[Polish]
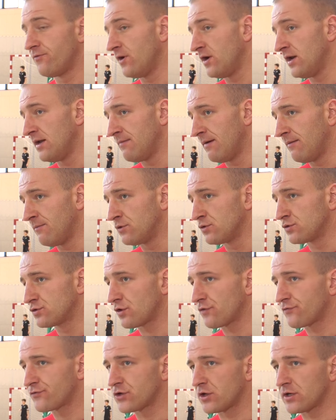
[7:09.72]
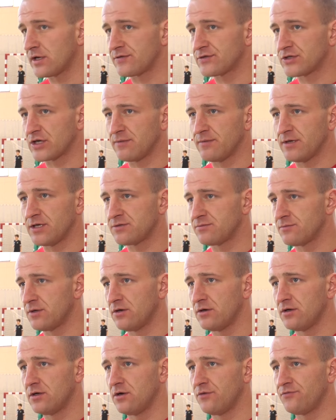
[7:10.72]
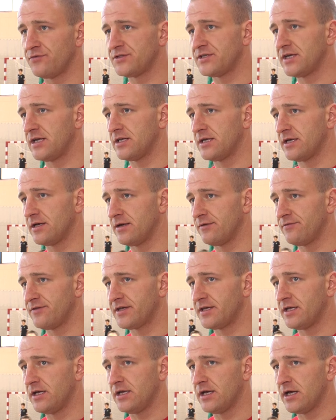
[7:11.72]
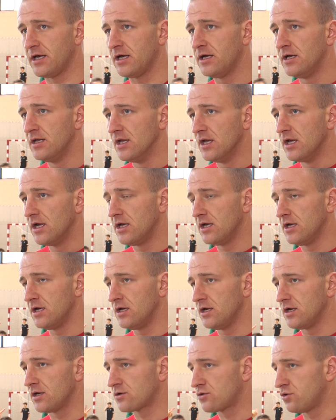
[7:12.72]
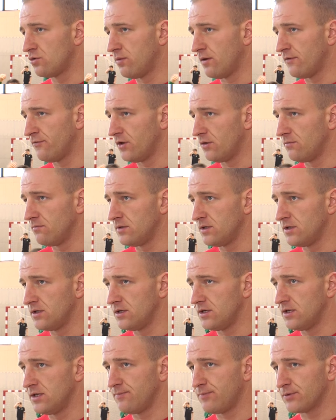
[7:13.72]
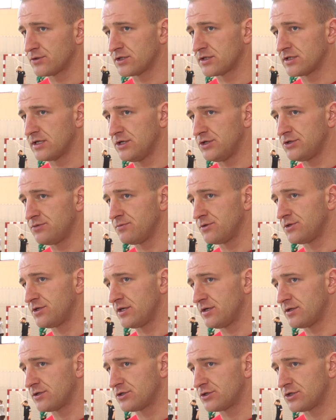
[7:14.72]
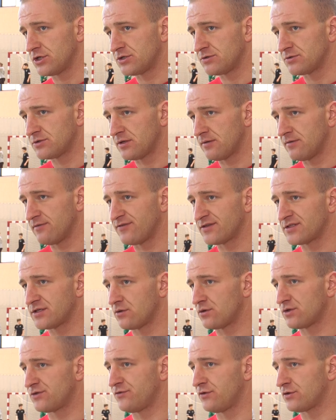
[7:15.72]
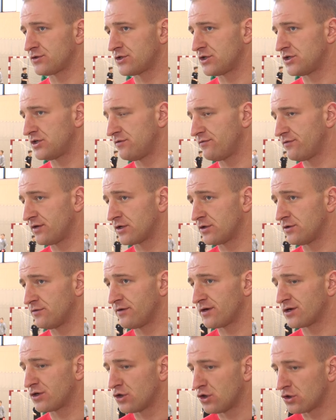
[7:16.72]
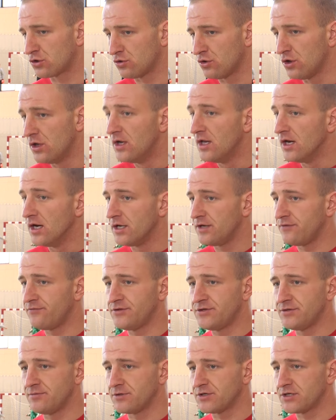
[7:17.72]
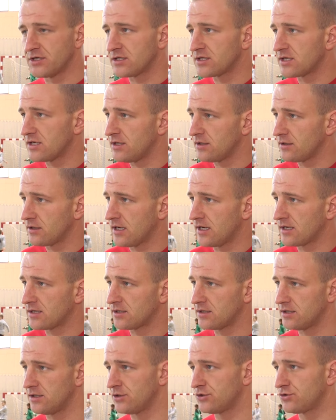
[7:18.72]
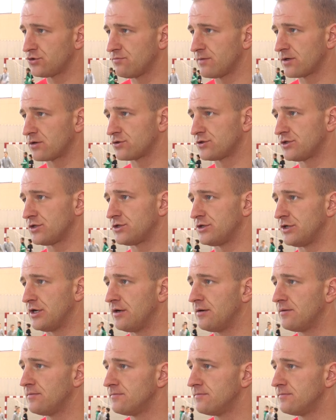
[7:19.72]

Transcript: Wolne mamy już od wczoraj. Wczoraj mieliśmy e, oficjalnie wigilię e, klubową. Pożegnaliśmy się, życzyliśmy sobie wesołych świąt, szczęśliwego nowego roku i widzimy się na treningach 7 stycznia.